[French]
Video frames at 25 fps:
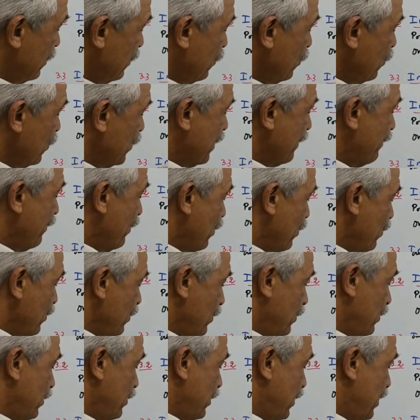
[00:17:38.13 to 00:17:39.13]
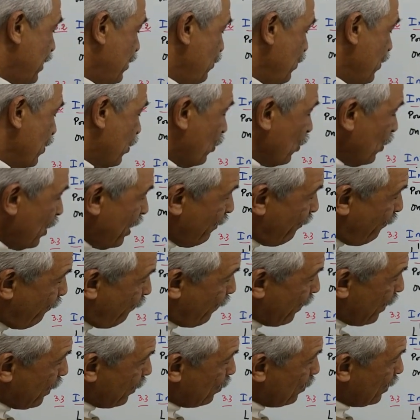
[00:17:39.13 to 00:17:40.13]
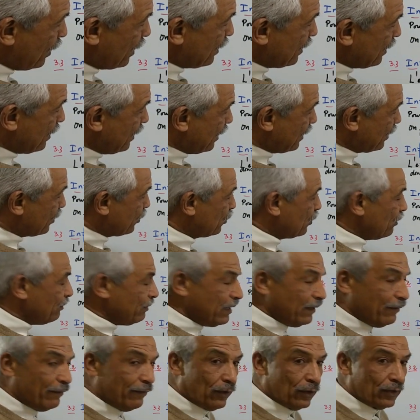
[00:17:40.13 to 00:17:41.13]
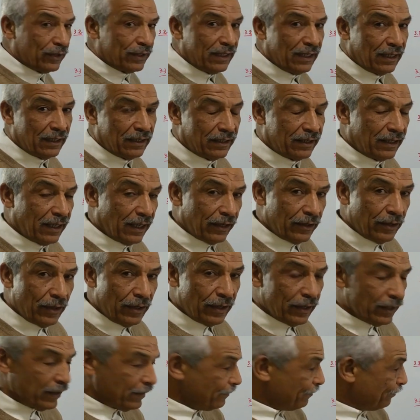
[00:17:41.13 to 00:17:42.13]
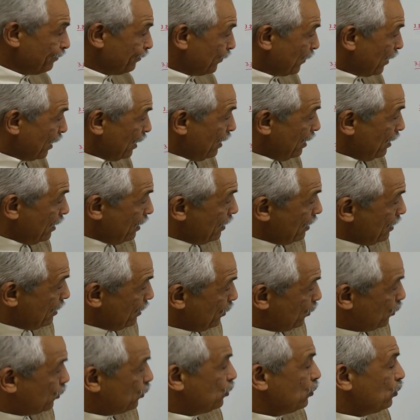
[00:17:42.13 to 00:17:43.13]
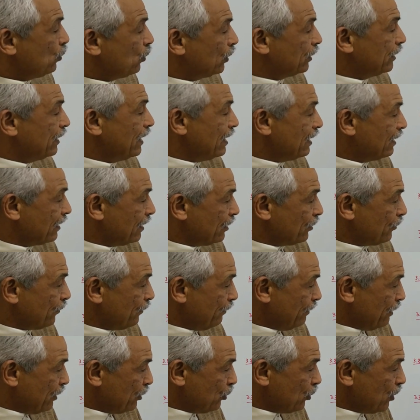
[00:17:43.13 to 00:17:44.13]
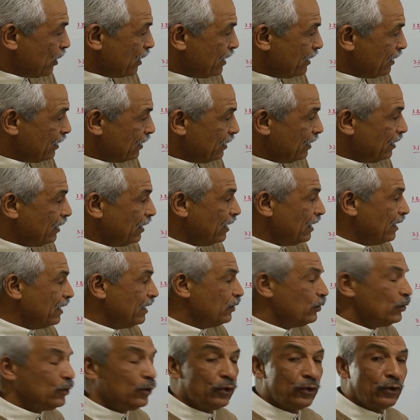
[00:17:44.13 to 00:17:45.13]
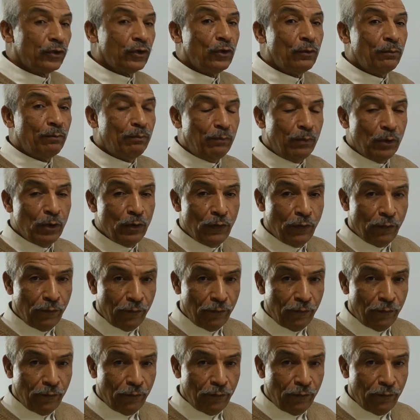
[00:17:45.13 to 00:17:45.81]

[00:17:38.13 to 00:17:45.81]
nous avons déduit que l'effet de la, somme des forces extérieures sur delta Vg est d'autant plus